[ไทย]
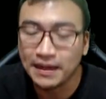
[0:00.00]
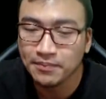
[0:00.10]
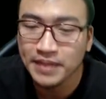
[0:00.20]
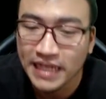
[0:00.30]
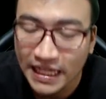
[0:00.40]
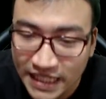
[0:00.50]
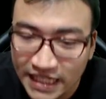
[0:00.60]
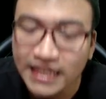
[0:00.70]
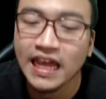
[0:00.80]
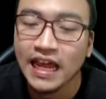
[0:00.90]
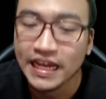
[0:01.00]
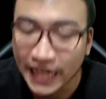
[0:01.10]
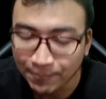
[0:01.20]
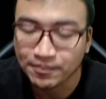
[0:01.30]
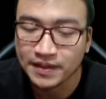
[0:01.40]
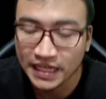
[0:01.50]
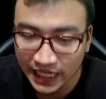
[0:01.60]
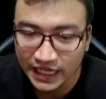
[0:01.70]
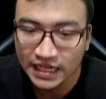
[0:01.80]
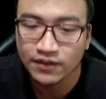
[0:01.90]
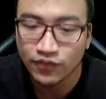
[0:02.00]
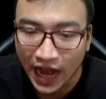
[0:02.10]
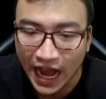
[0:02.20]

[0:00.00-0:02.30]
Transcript: มีหน้าที่เก็บคิงฟ้า